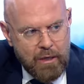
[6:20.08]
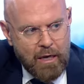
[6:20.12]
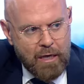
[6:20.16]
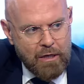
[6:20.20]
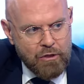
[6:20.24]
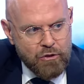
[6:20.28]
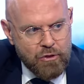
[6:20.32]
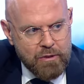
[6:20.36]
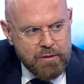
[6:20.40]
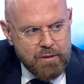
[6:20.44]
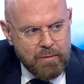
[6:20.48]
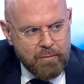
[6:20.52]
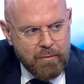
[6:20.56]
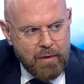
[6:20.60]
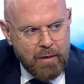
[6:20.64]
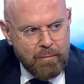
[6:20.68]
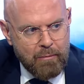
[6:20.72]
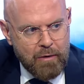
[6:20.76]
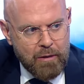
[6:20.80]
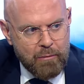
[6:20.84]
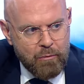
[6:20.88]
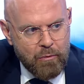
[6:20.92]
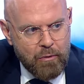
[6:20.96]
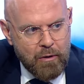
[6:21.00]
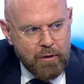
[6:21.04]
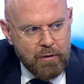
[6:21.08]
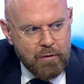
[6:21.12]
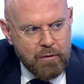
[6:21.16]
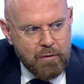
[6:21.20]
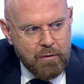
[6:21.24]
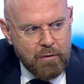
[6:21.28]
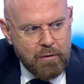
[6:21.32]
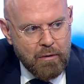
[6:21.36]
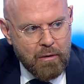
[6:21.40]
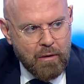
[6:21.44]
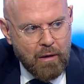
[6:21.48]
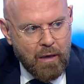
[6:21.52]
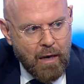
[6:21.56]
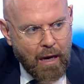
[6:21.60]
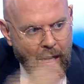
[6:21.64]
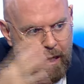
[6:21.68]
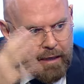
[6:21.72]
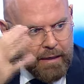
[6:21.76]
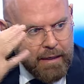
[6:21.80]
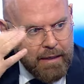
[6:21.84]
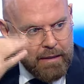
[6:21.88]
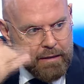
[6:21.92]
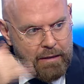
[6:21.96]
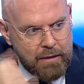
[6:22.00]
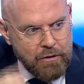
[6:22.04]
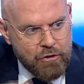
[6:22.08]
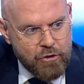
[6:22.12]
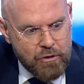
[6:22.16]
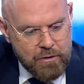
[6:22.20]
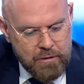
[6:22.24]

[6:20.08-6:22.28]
على الجسم لا على الجسم على كل جسم على كل اي جسم.